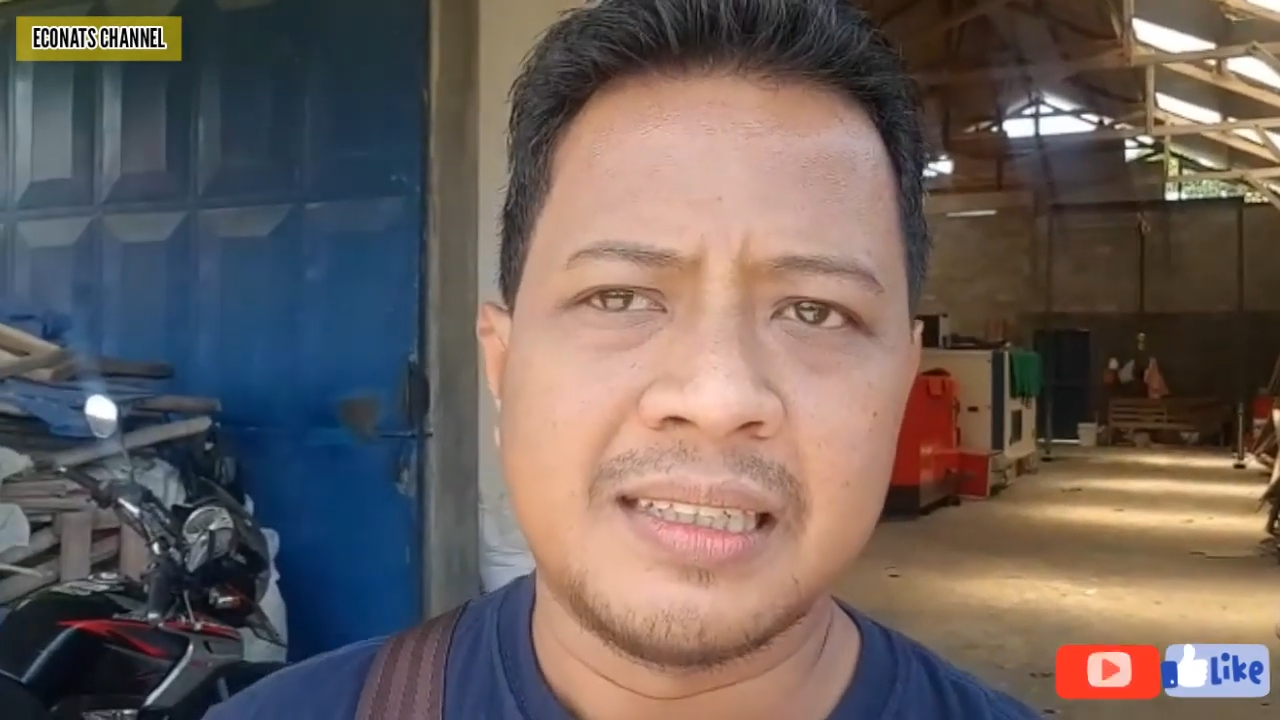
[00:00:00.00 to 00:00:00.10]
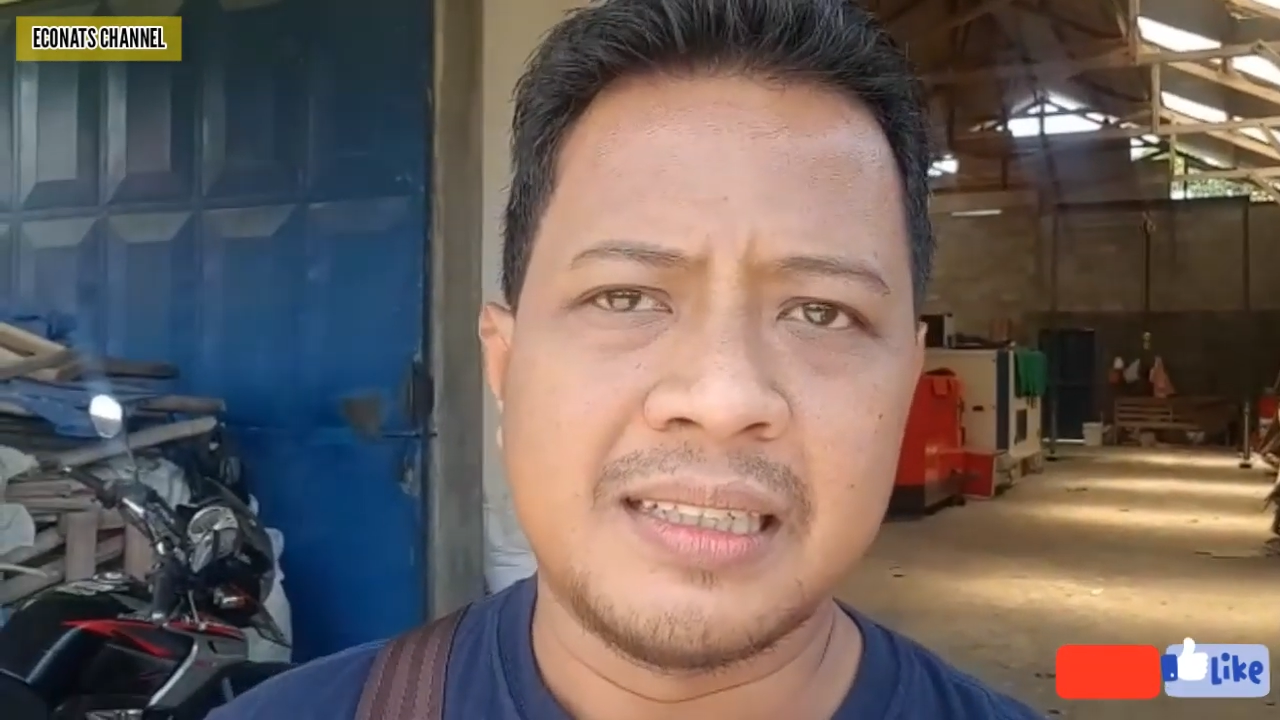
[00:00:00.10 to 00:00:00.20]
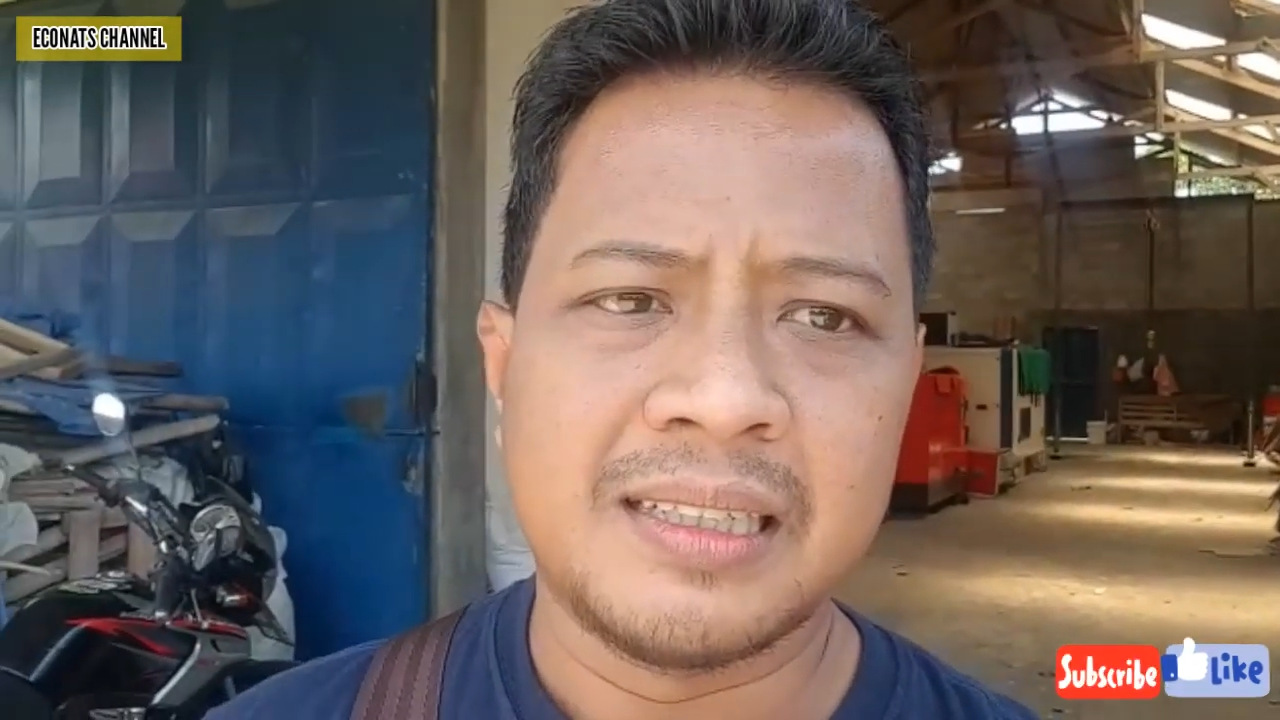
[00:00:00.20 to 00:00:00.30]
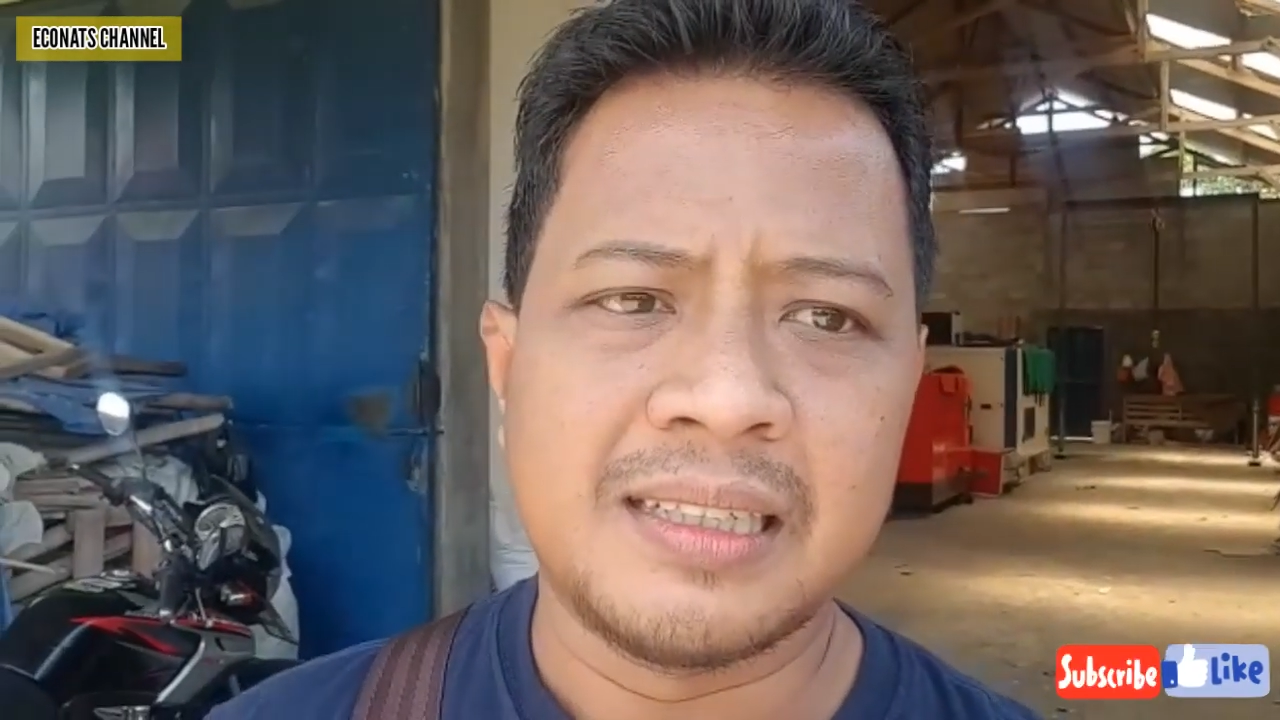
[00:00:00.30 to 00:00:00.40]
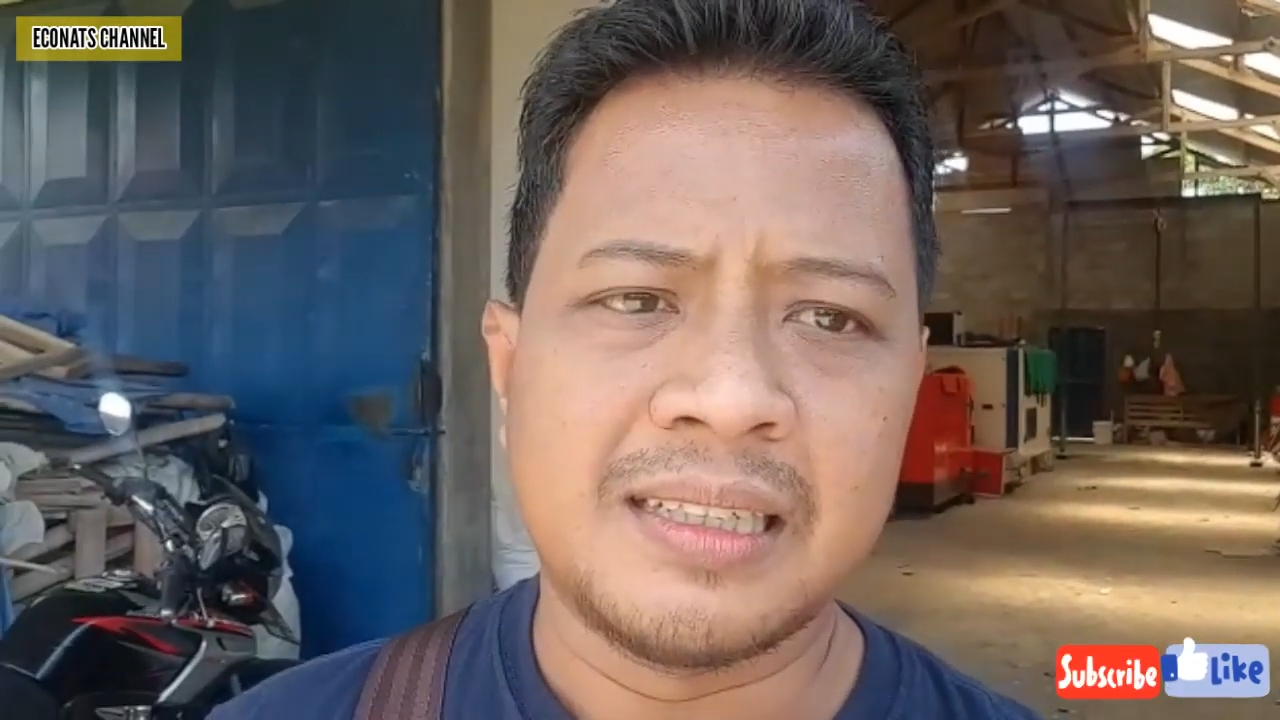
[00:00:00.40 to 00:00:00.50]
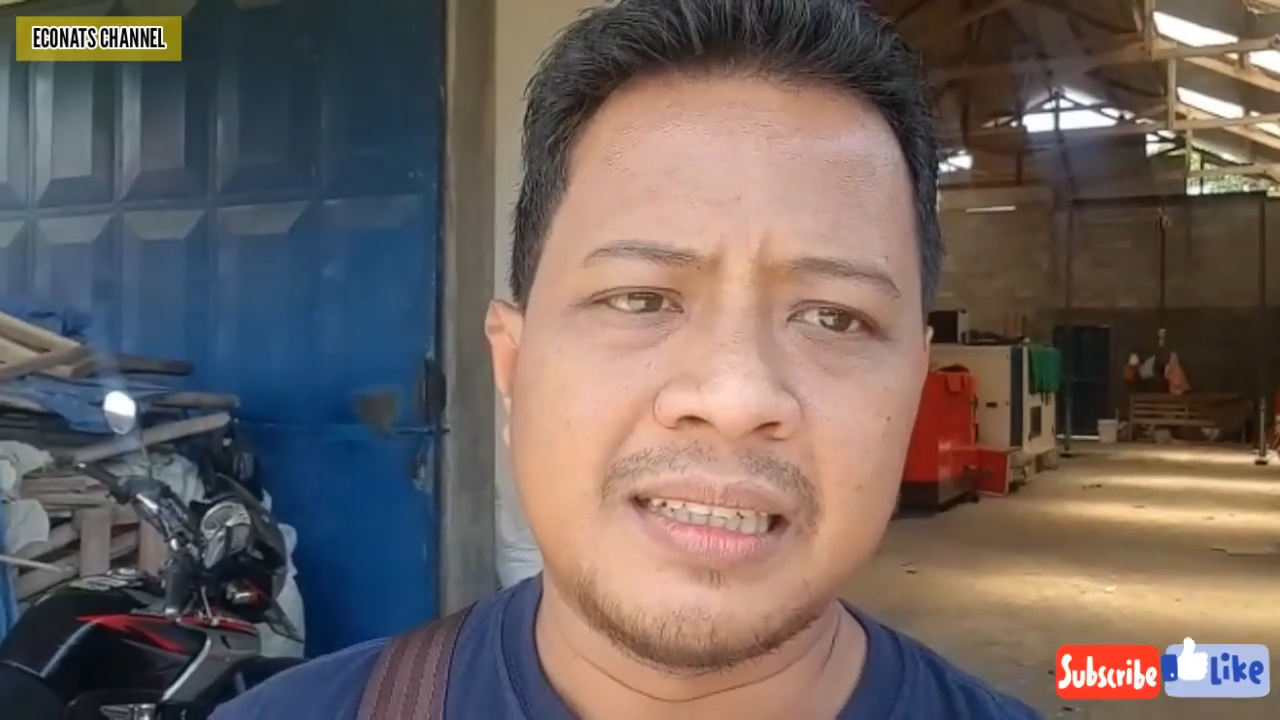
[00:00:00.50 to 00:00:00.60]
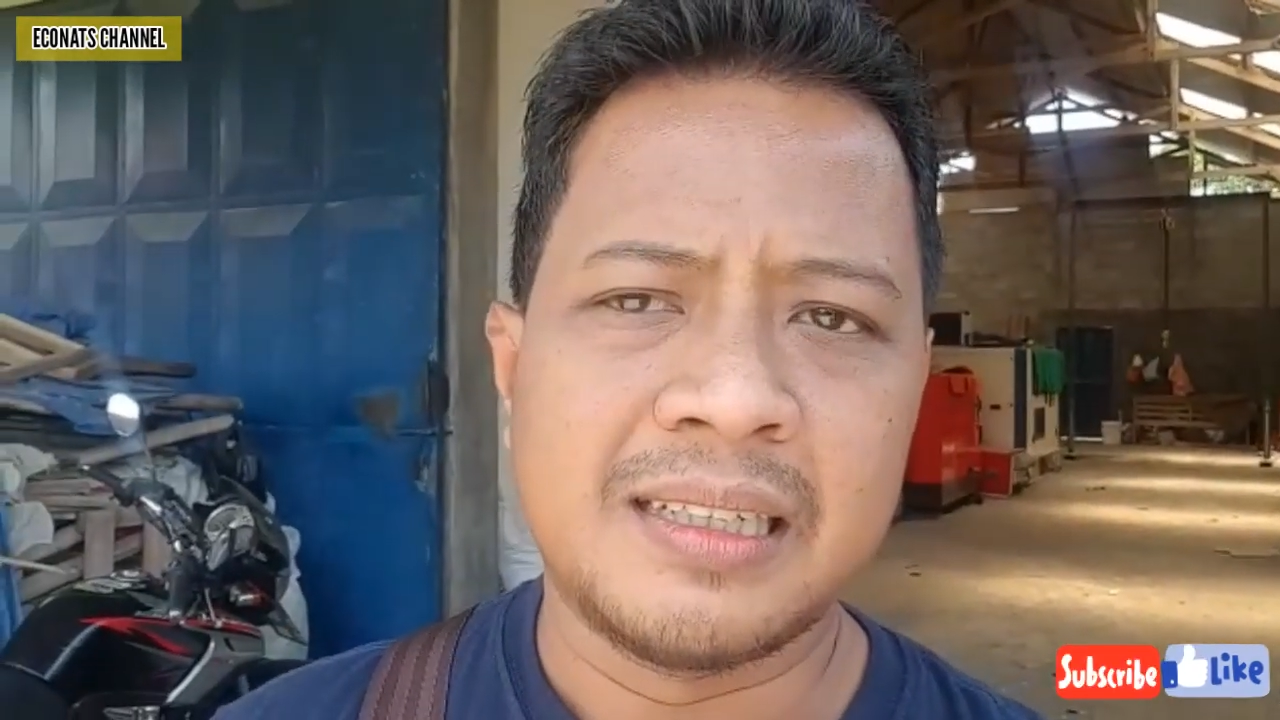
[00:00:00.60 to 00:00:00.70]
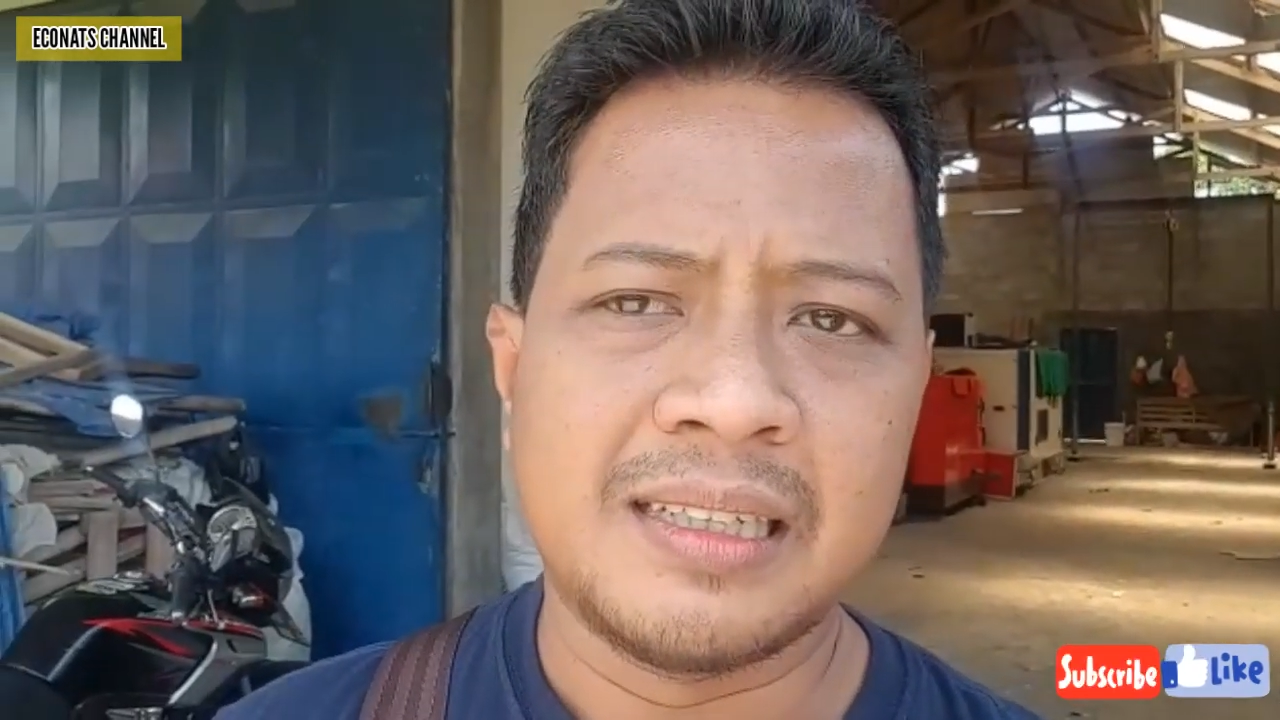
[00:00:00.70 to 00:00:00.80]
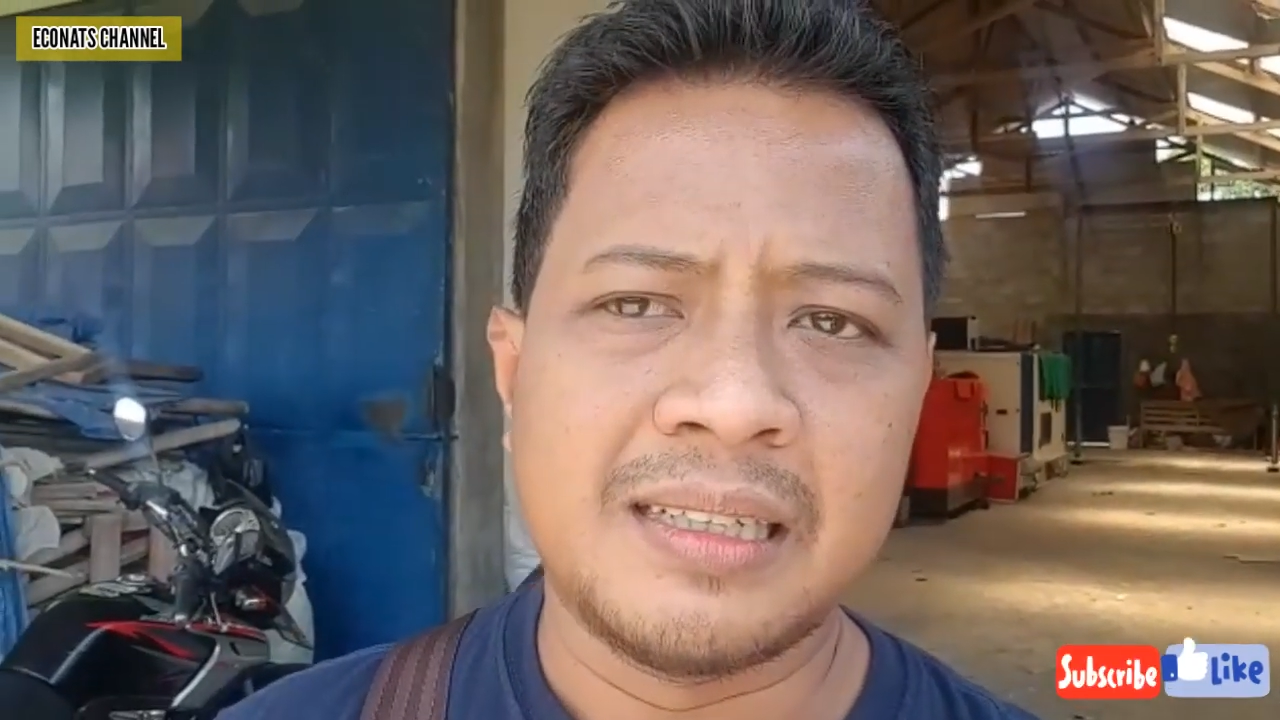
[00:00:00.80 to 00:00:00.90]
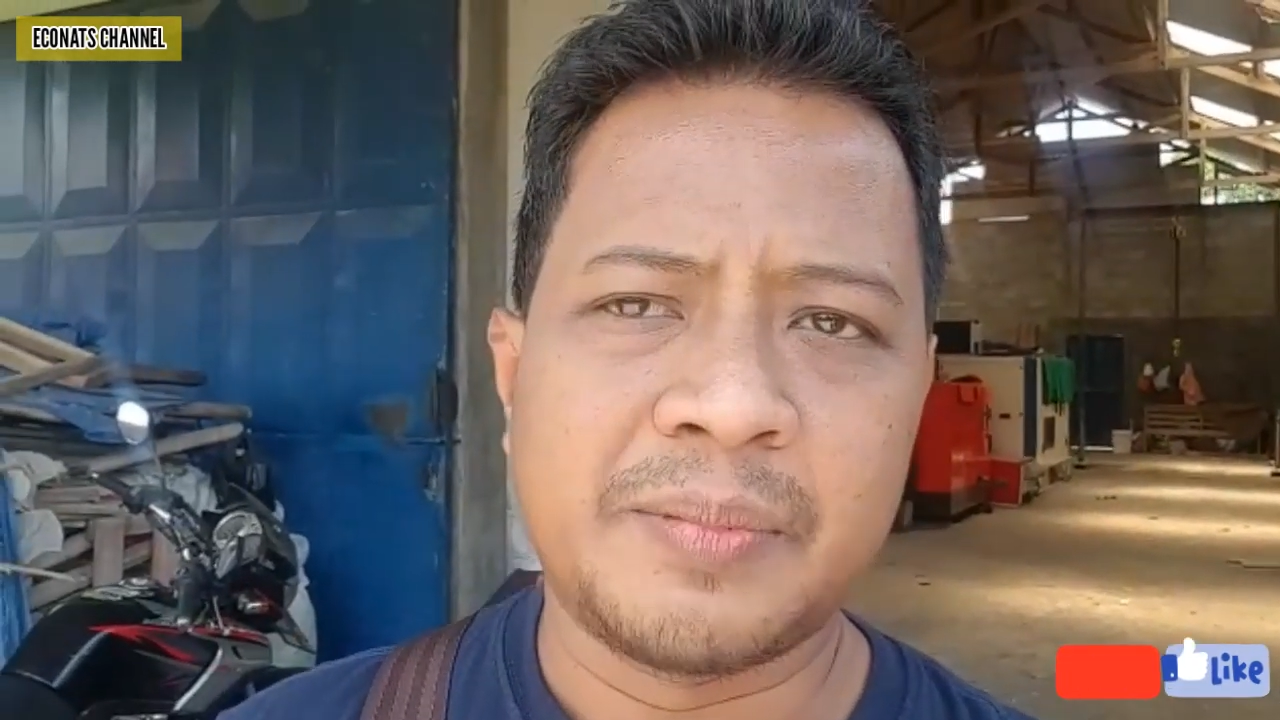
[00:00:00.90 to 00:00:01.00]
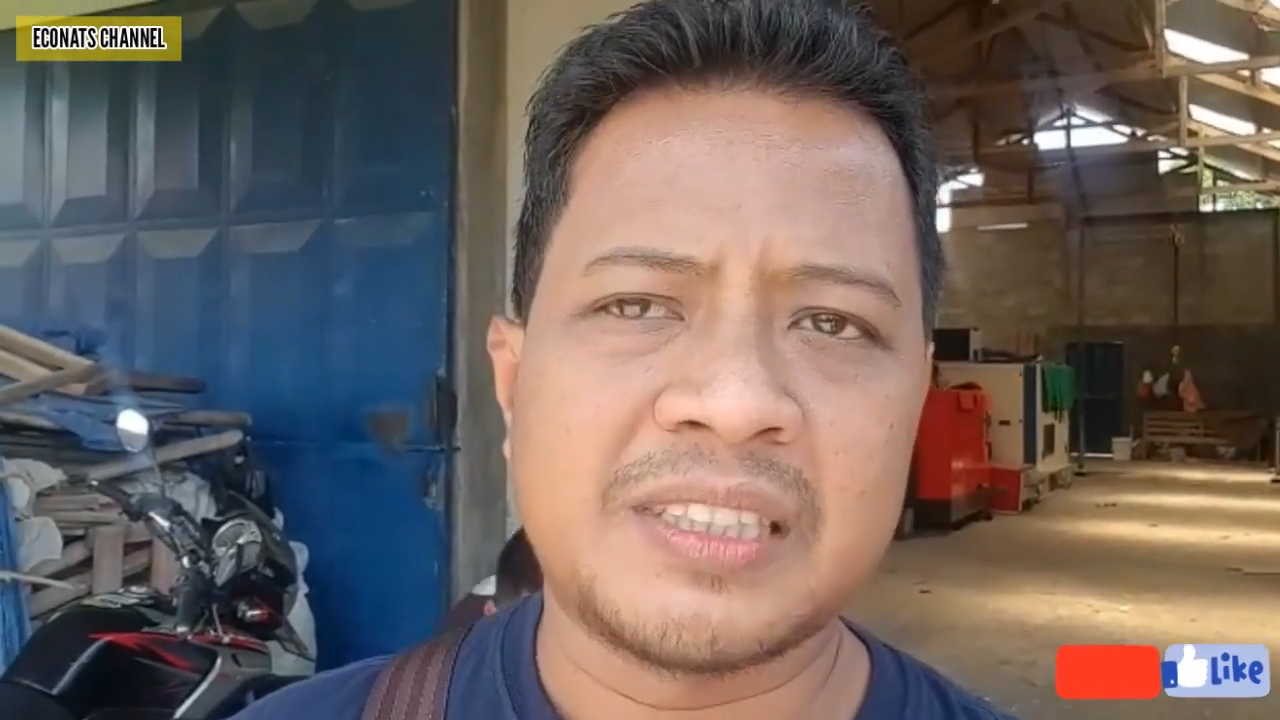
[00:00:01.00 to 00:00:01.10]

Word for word: uh,